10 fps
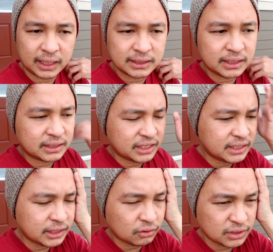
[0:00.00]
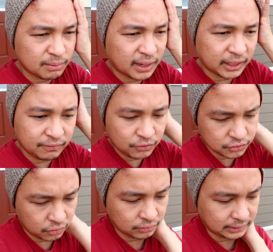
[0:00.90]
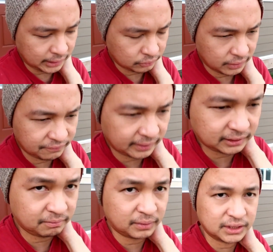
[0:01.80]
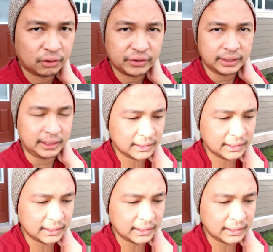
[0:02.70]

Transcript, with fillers: Kasi chinecheck ko sa mga reviews online kung effective ba siya o hindi.